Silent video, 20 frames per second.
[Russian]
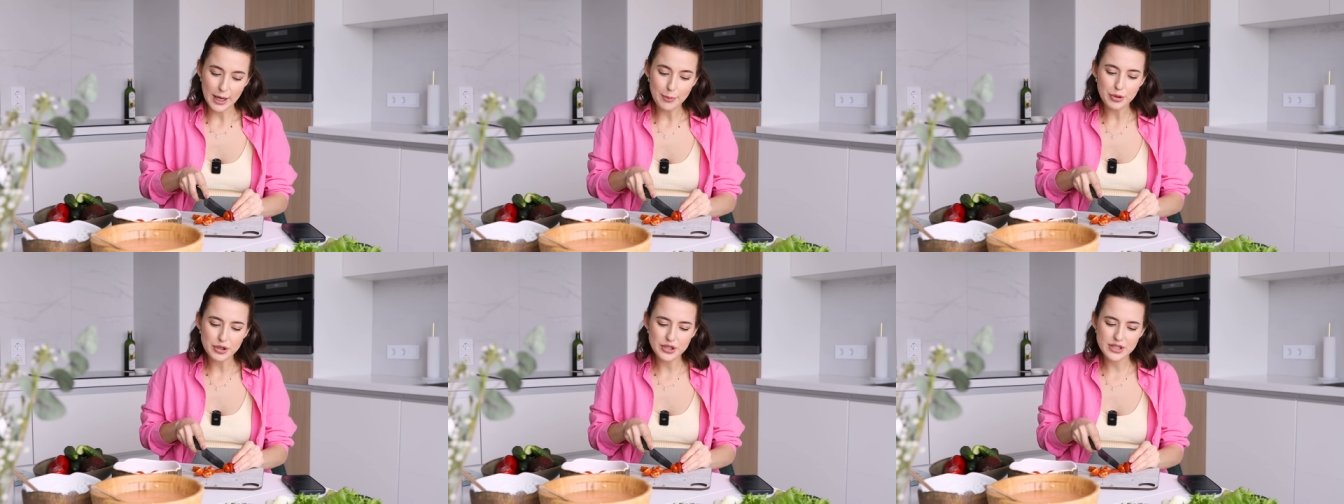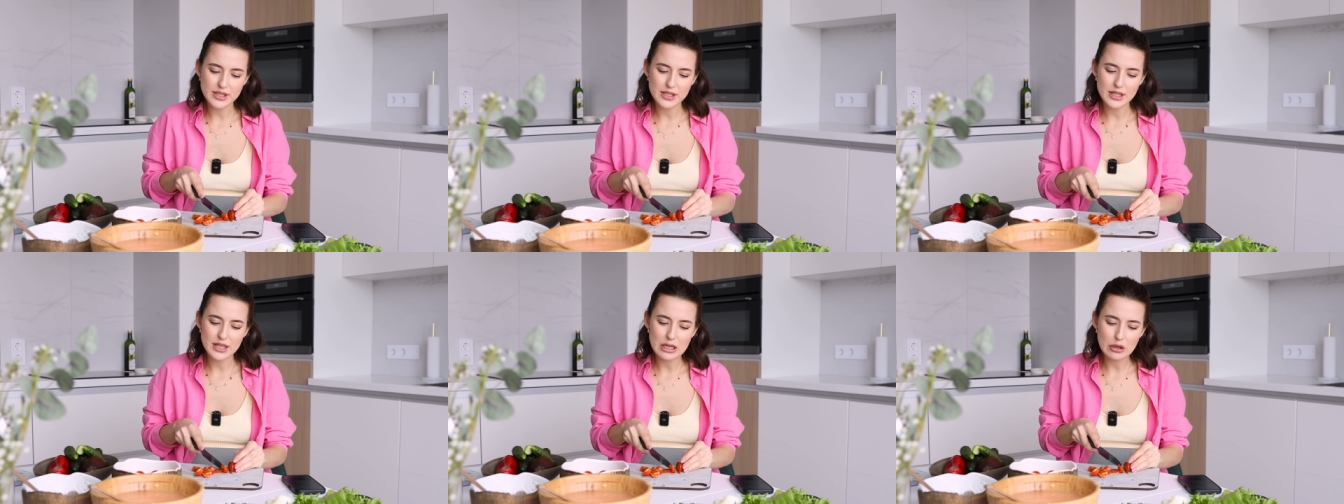Я
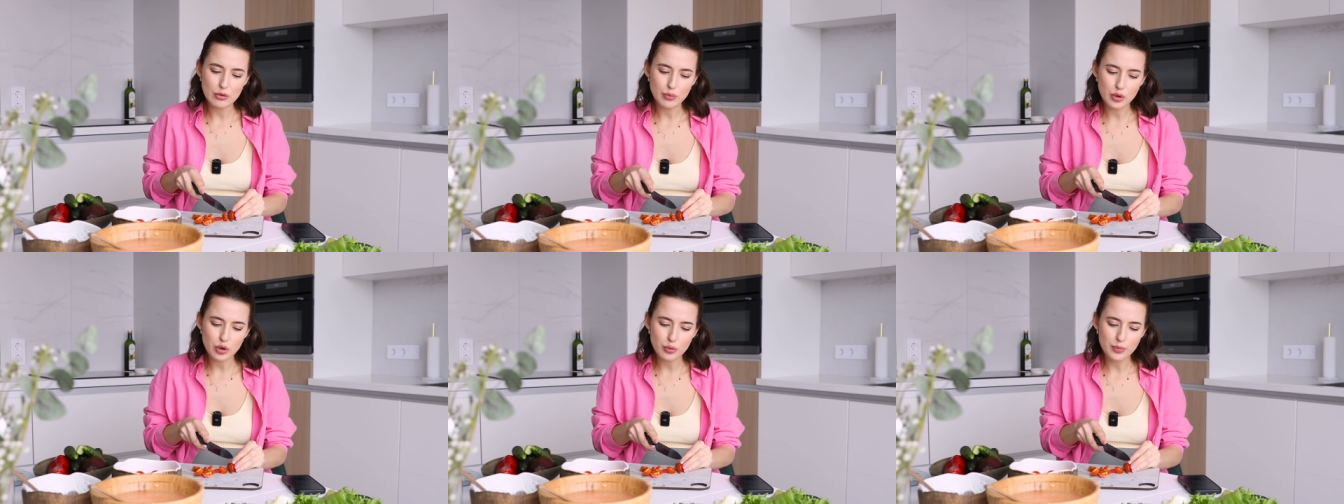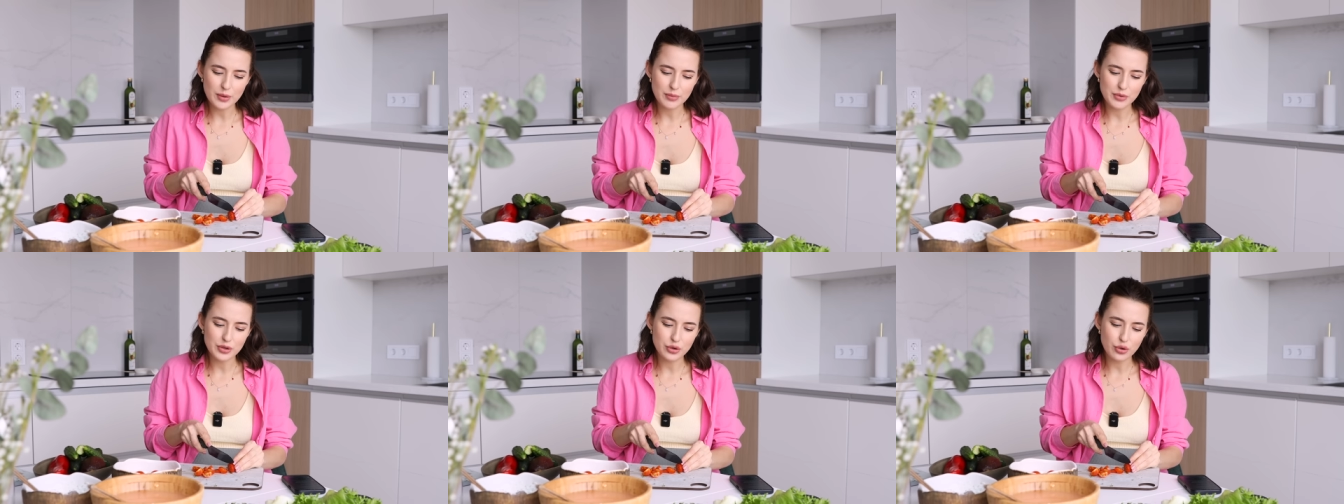просто не люблю
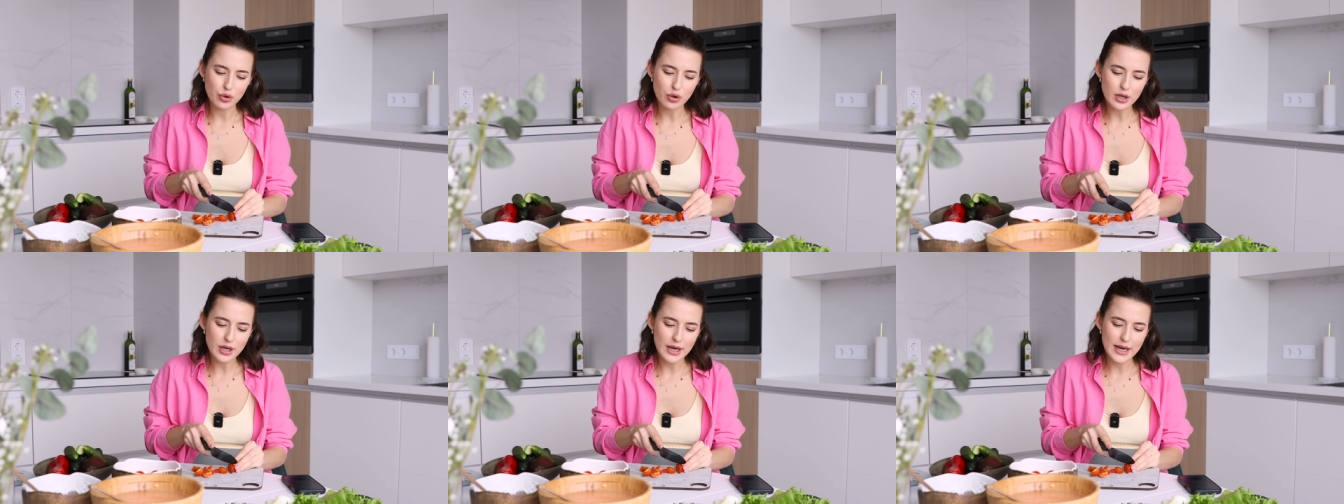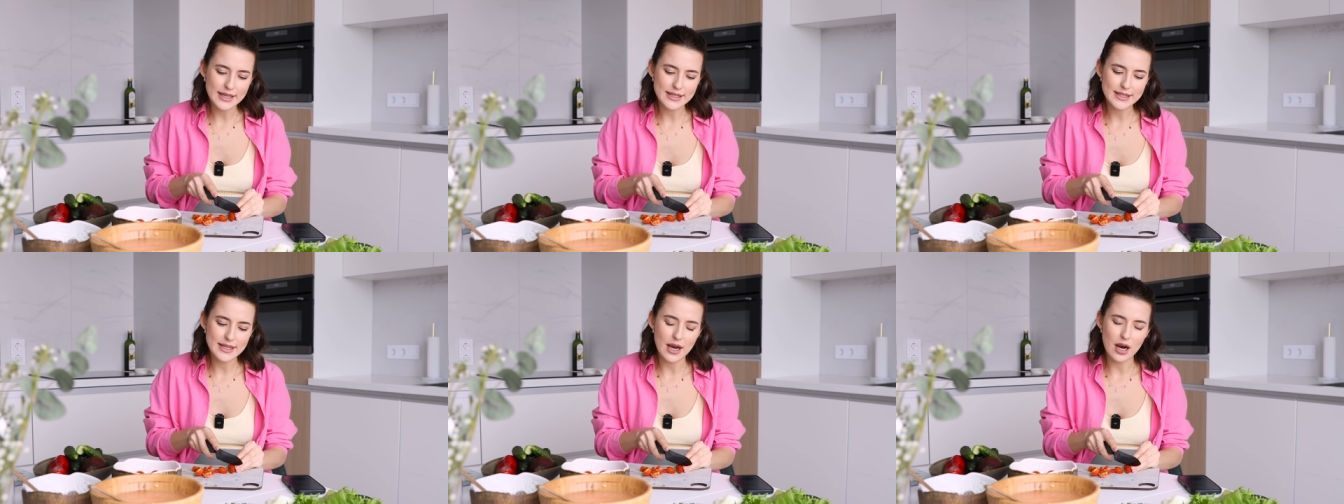помидоры,
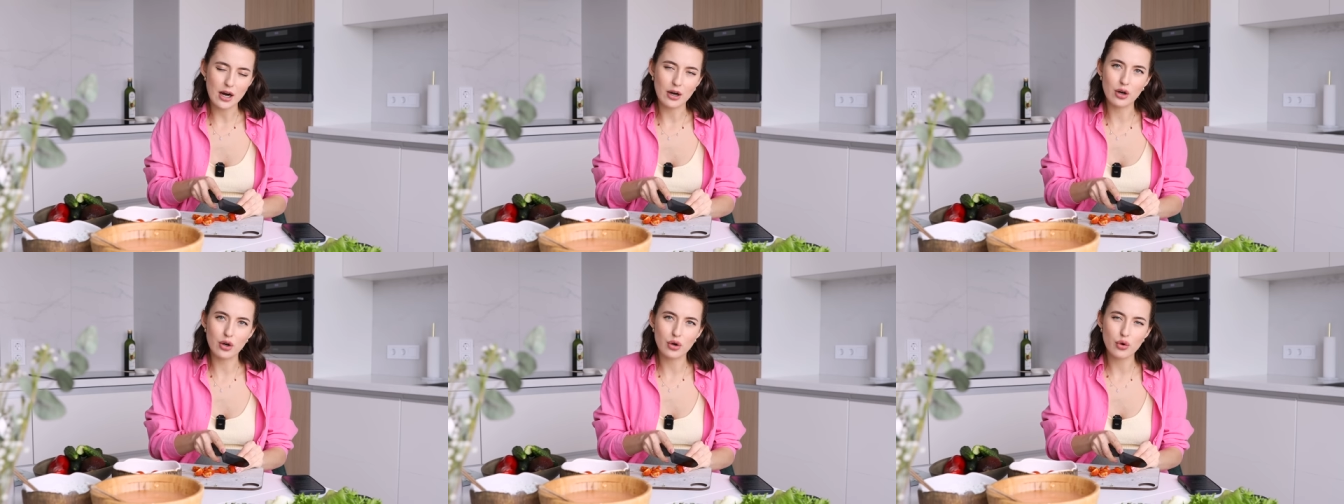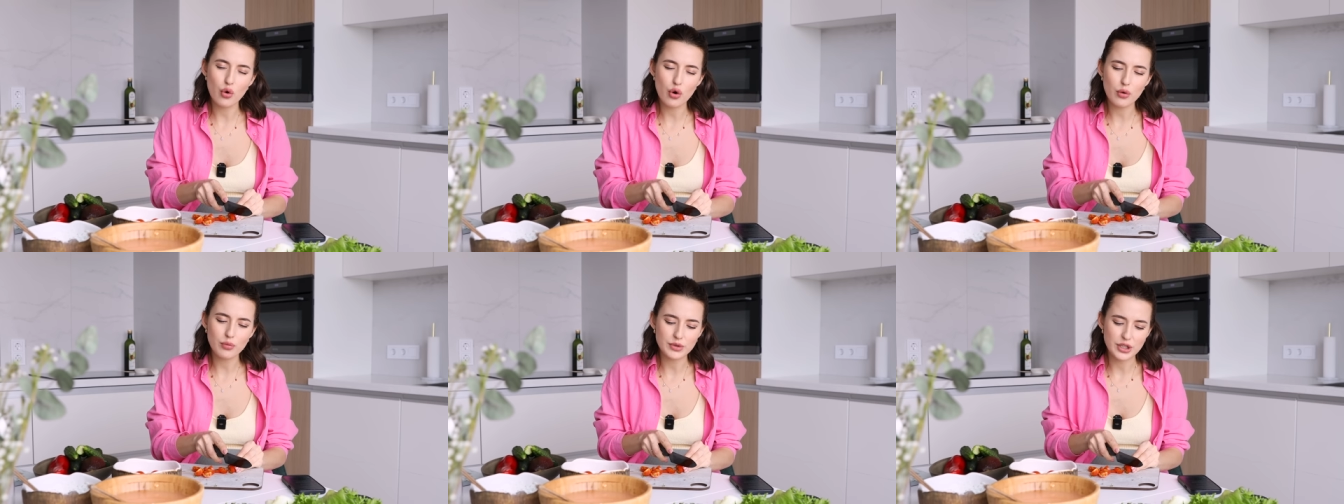эти
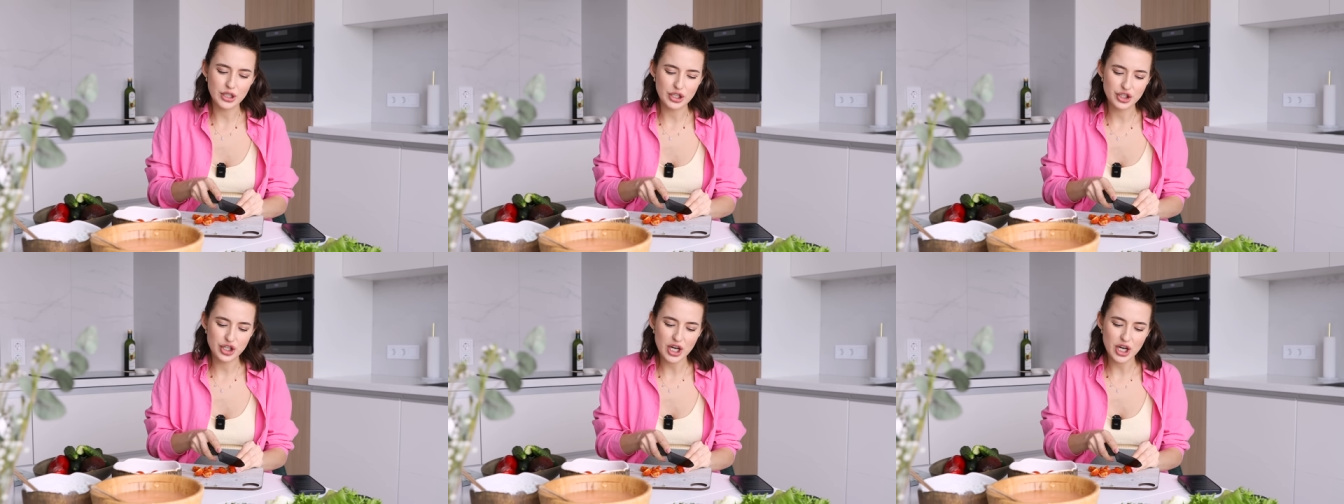огромные,